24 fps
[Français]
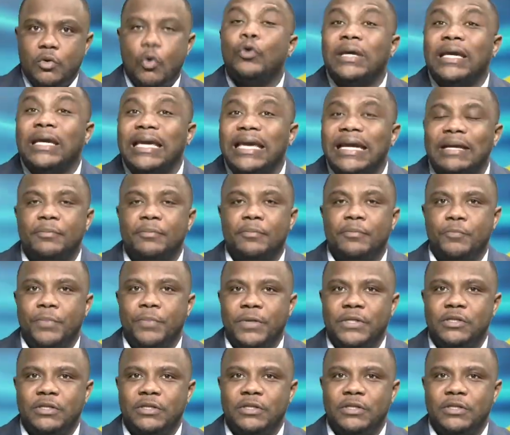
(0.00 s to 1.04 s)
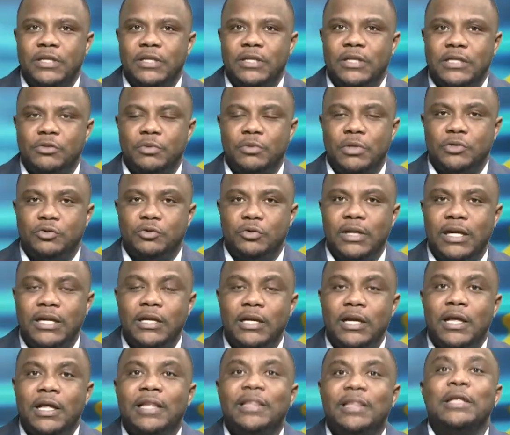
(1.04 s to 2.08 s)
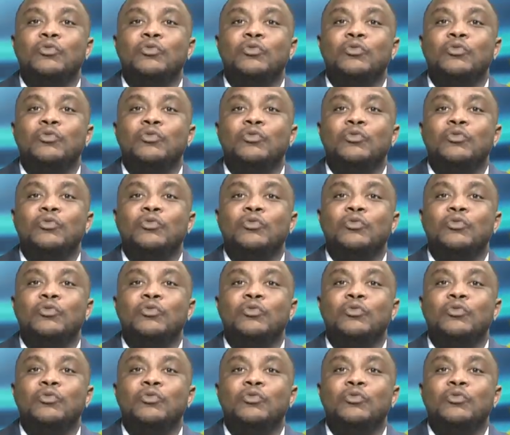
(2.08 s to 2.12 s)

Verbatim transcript: Aucun président de l'Assemblée nationale